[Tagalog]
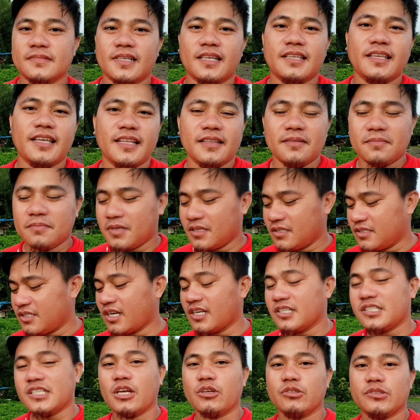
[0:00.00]
Ayan,
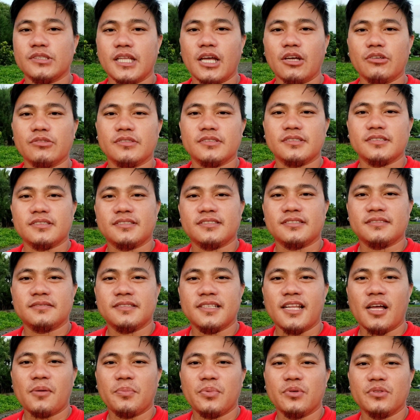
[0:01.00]
magsha-shout out
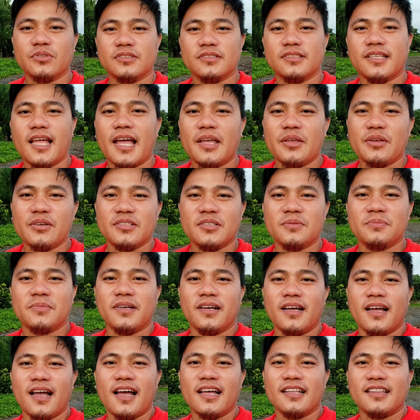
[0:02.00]
na po tayo sa
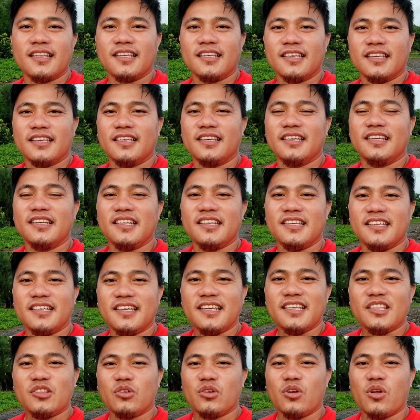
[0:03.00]
mga ating
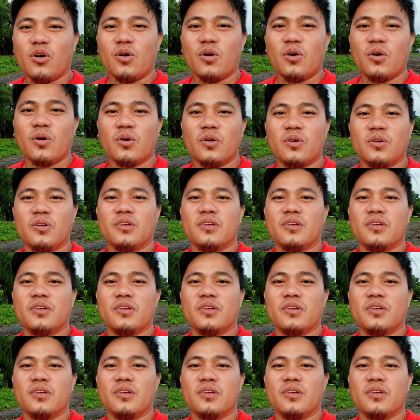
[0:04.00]
iniidolo.